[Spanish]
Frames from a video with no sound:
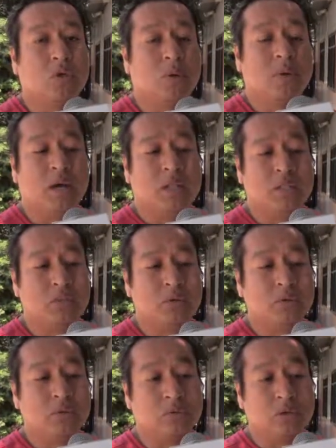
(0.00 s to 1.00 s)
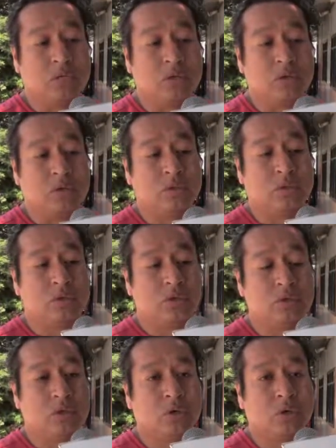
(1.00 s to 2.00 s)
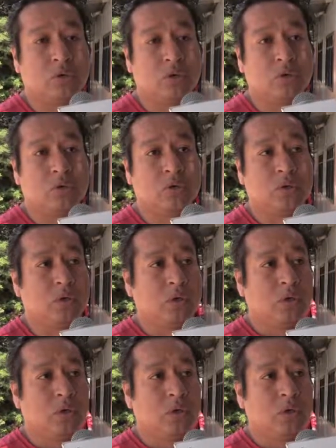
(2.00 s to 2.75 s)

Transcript: toman el desayuno a sus niños, no yo